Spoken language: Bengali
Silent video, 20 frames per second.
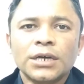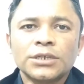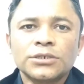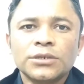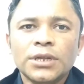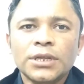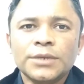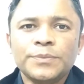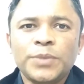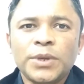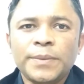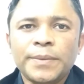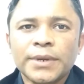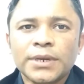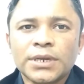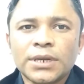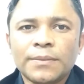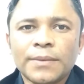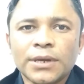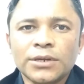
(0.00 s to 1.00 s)
আসলে
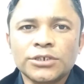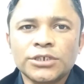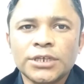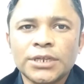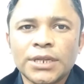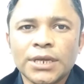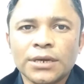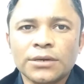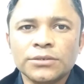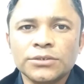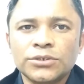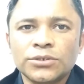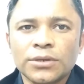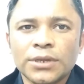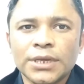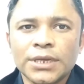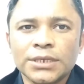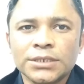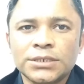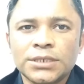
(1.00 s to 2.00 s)
বিবেকটা মানুষের এখন
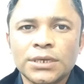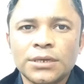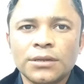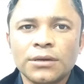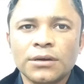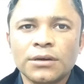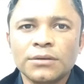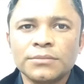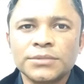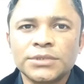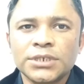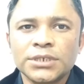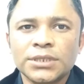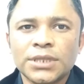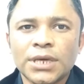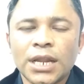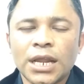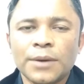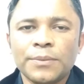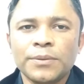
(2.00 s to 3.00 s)
চলে গেছে এরকম সে
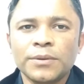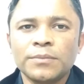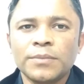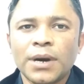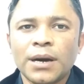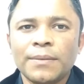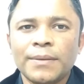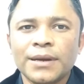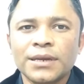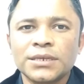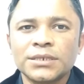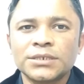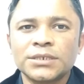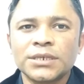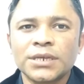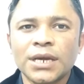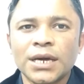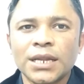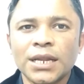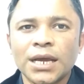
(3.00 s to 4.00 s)
তার আপন বাবাকে
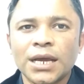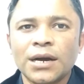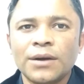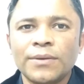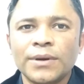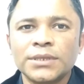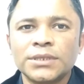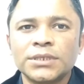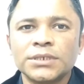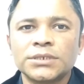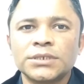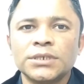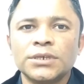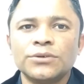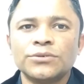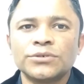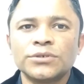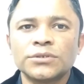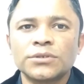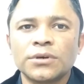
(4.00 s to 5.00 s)
সে খানা খাওয়াইতেছে
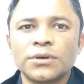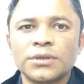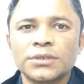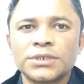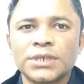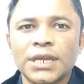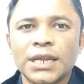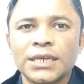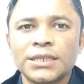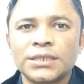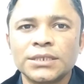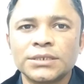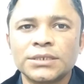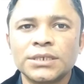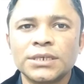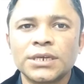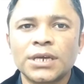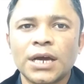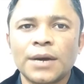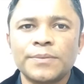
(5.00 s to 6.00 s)
ওষুধ খরচ
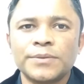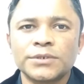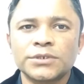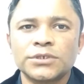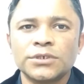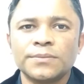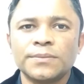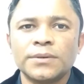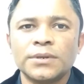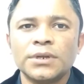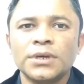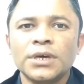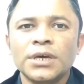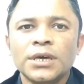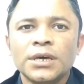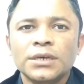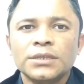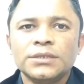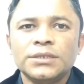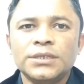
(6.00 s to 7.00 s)
চালাইতেছে কাপড় চোপড়
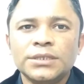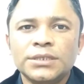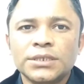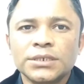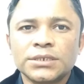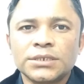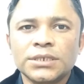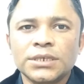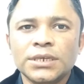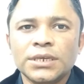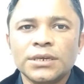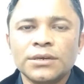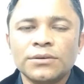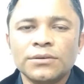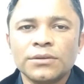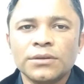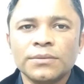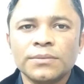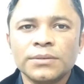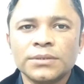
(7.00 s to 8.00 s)
দিতেছে
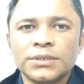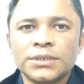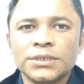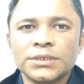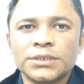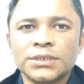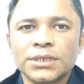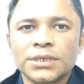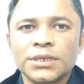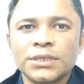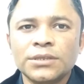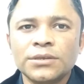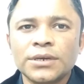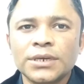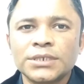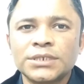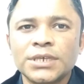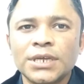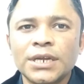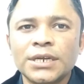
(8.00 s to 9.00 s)
এগুলো বলতেছে কিন্তু
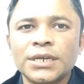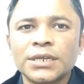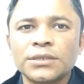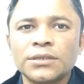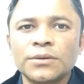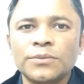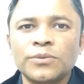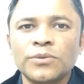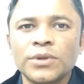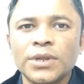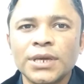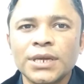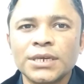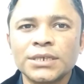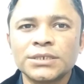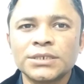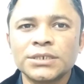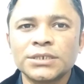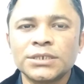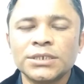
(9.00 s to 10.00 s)
কে ছেলেটা তো ভুলে
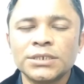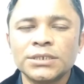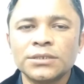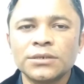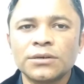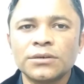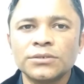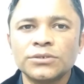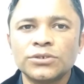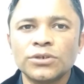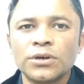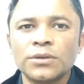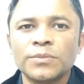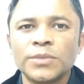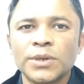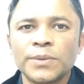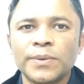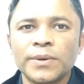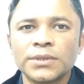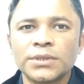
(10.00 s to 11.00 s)
গেছে সে যখন
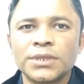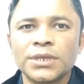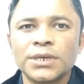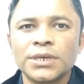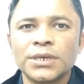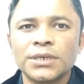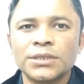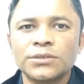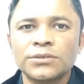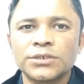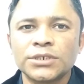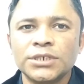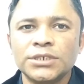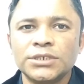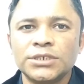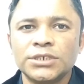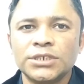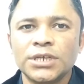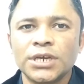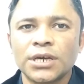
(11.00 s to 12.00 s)
জন্মের পর থেকে তো সে
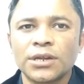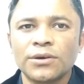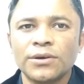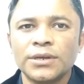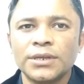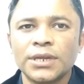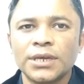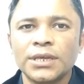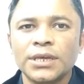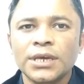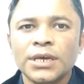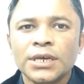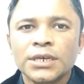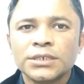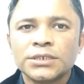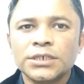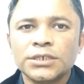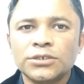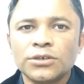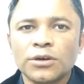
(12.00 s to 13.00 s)
ইঞ্জিনিয়ার হয় নাই
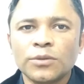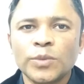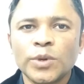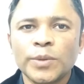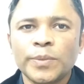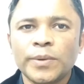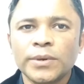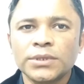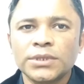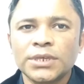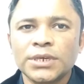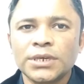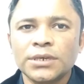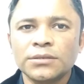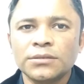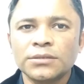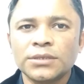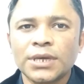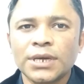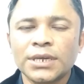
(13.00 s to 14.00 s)
সে জন্মের পর থেকে
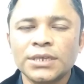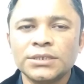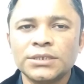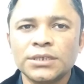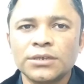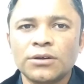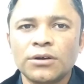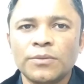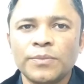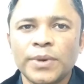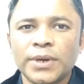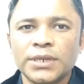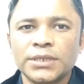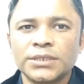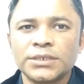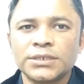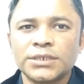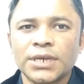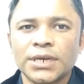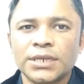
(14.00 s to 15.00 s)
তো তাকে যে
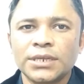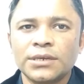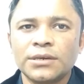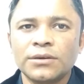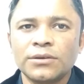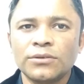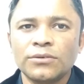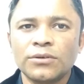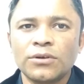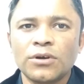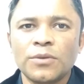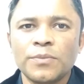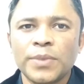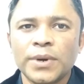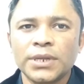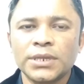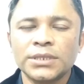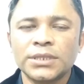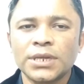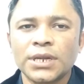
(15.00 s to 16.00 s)
কোম্পানিতে চাকরি করে ওই
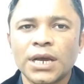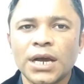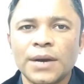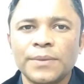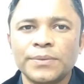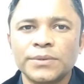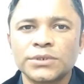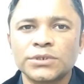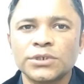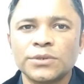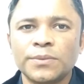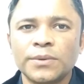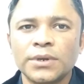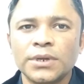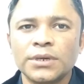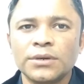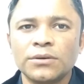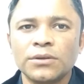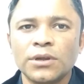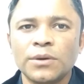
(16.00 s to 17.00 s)
কোম্পানি তার কাপড় চোপড়
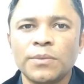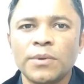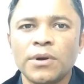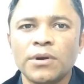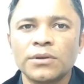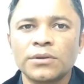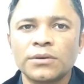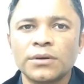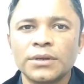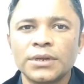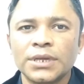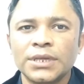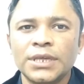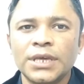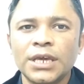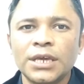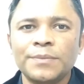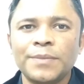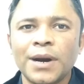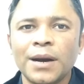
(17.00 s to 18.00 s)
এগুলো বহন করে না
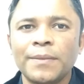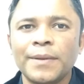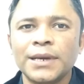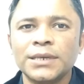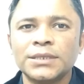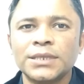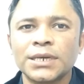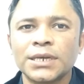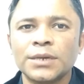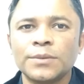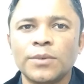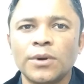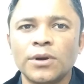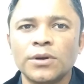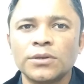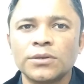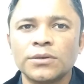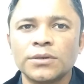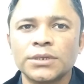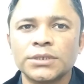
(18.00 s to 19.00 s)
এই বাবাই তাকে
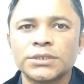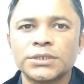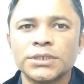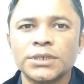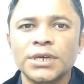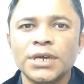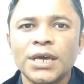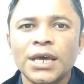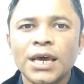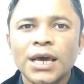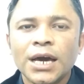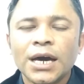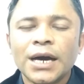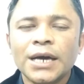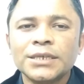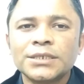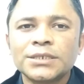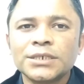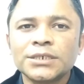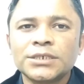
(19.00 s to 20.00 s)
বহন করেছে
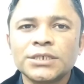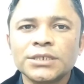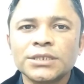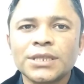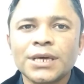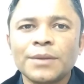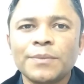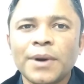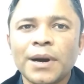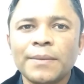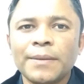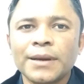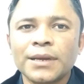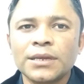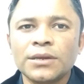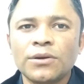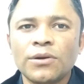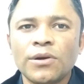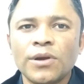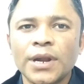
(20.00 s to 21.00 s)
আজকে সে তার
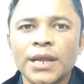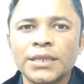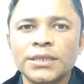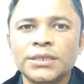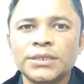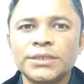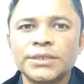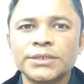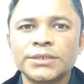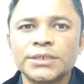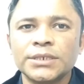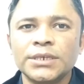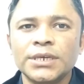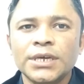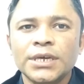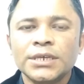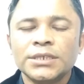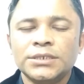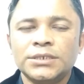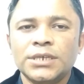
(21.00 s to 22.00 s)
বাবাকে অর্ডার দিতেছে
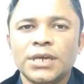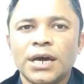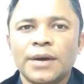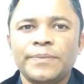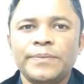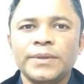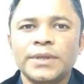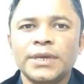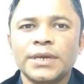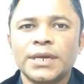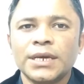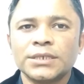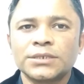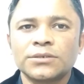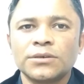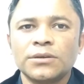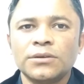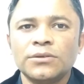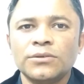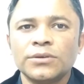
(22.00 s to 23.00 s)
যে আপনি এই কাজ
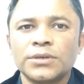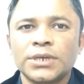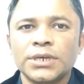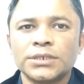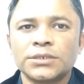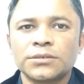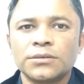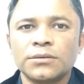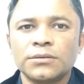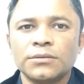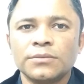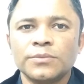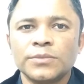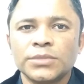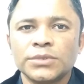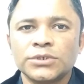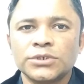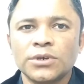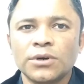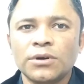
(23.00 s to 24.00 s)
করুন ওই কাজ করুন
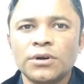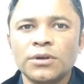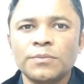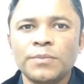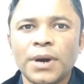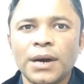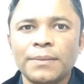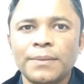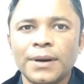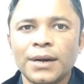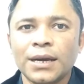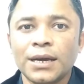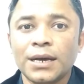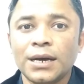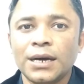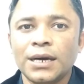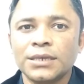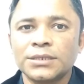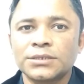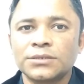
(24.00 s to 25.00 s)
যখন বাবা
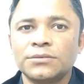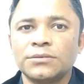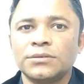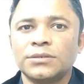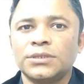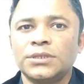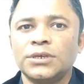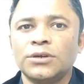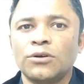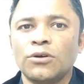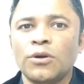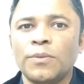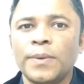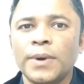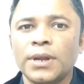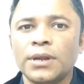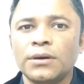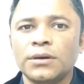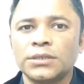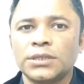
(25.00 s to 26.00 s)
কাজ করতে
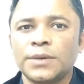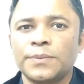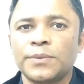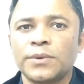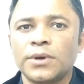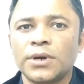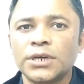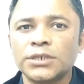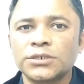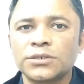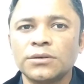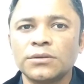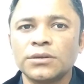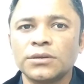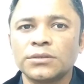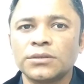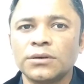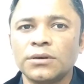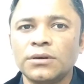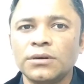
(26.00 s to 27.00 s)
অপারগতা প্রকাশ
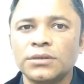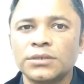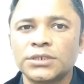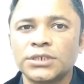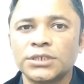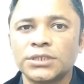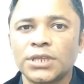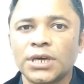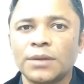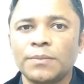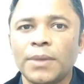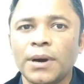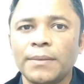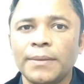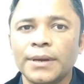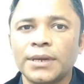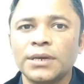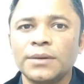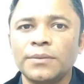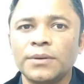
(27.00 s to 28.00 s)
করলো তখন সে তার
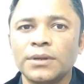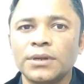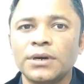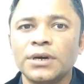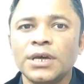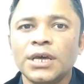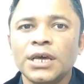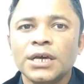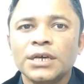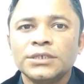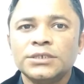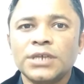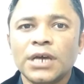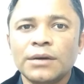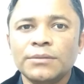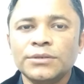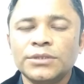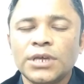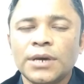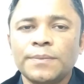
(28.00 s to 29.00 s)
বাবাকে বলল যে
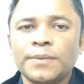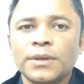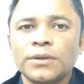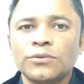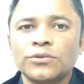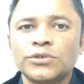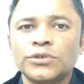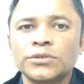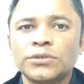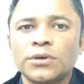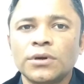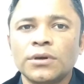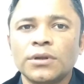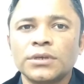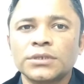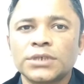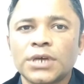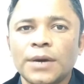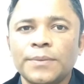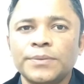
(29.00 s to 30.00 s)
আমি তো আপনার ওষুধ
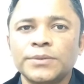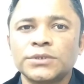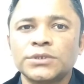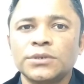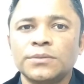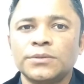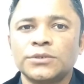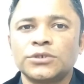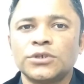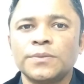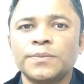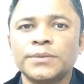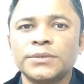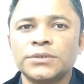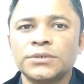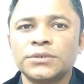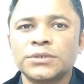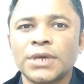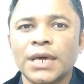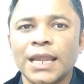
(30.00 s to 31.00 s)
খরচ কাপড় চোপড় সব
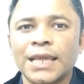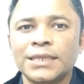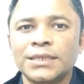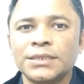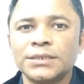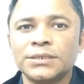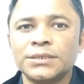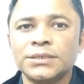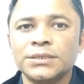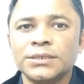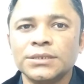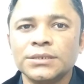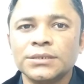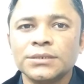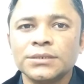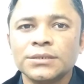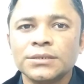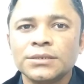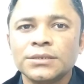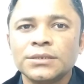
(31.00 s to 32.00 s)
কিছু চালাইতেছি
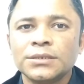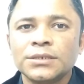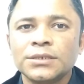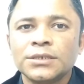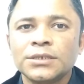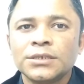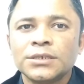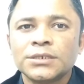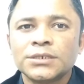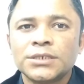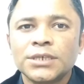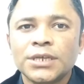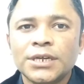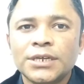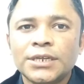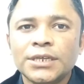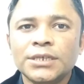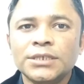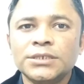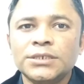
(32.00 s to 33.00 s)

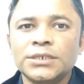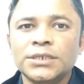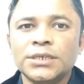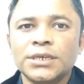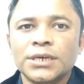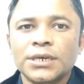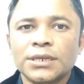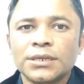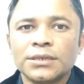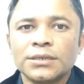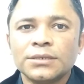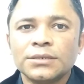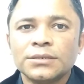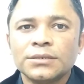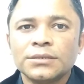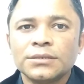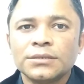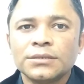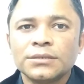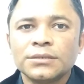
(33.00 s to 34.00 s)
ছেলেটি ইঞ্জিনিয়ার
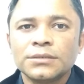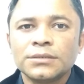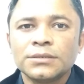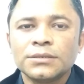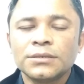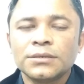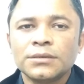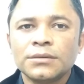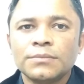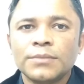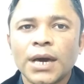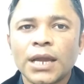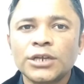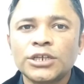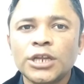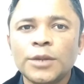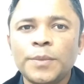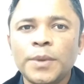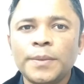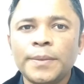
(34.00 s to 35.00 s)

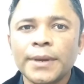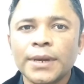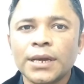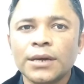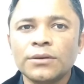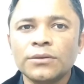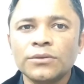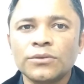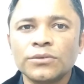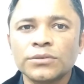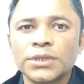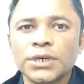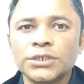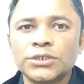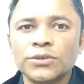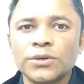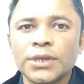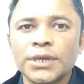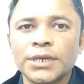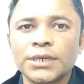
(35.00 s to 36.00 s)
মানুষের বিবেক এখন কোথায়
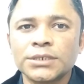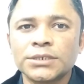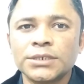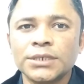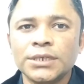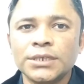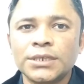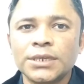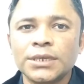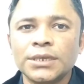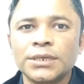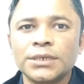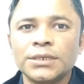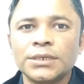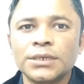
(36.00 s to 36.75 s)
চলে গেছে এটা